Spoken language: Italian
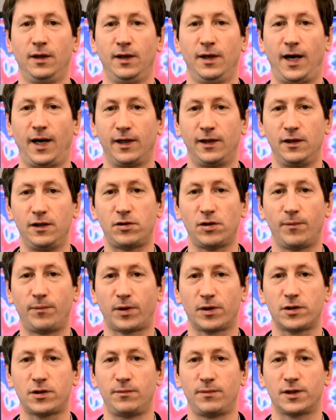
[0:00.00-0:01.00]
All'inizio della
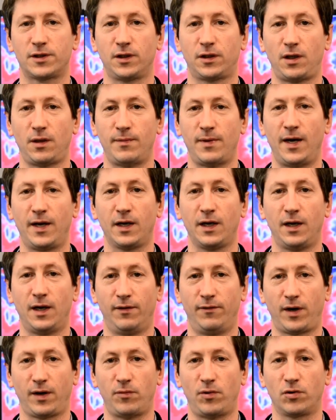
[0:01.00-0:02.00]
prossima settimana
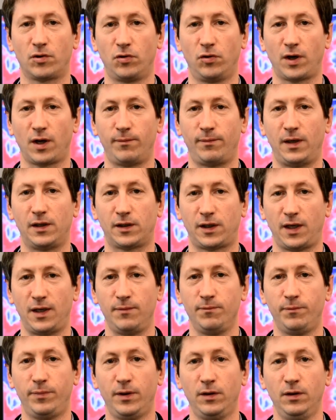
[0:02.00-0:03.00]
avremo ancora bel
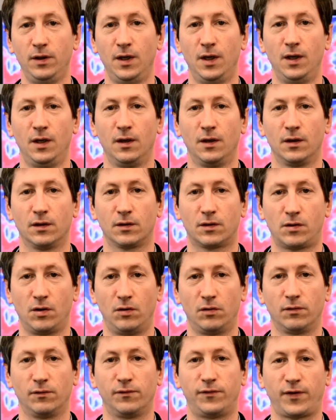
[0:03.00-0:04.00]
tempo,
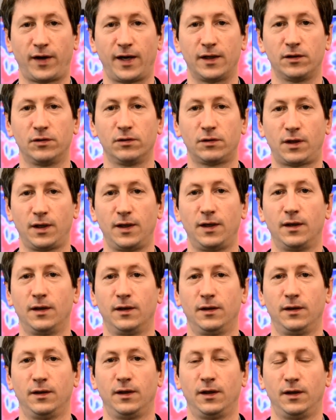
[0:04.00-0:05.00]
con freddo che
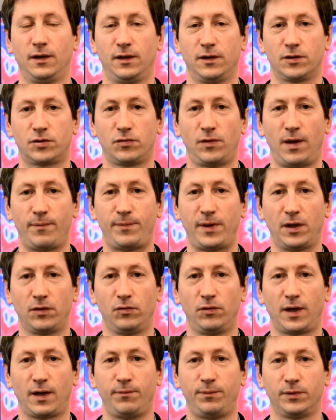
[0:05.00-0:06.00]
eh, eh sulla
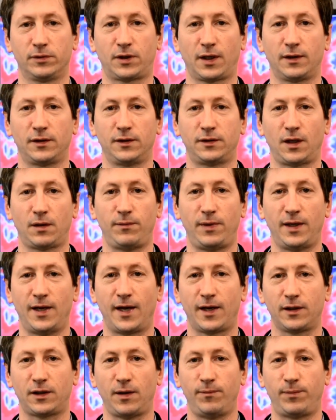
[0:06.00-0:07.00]
pianura potrà
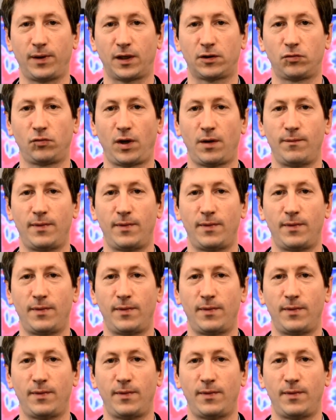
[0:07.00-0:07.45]
determinare temperature